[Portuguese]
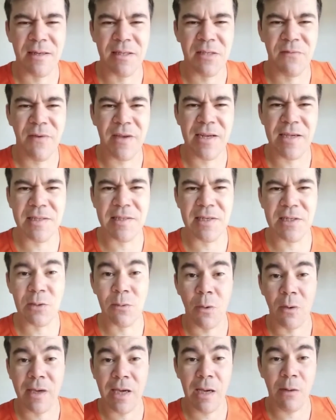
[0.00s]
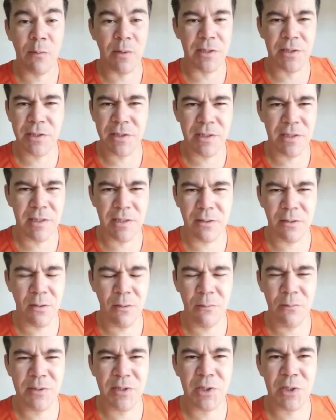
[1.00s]
transferência de qualquer quantia, eu
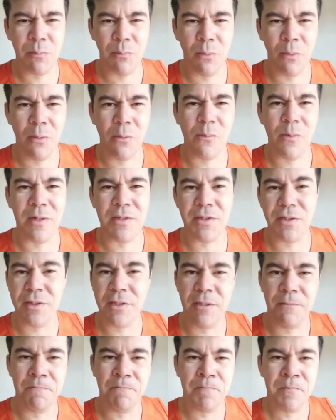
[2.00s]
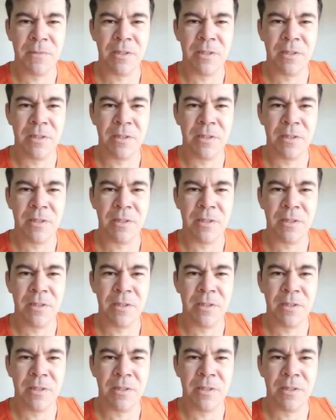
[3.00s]
não estipulo quantia,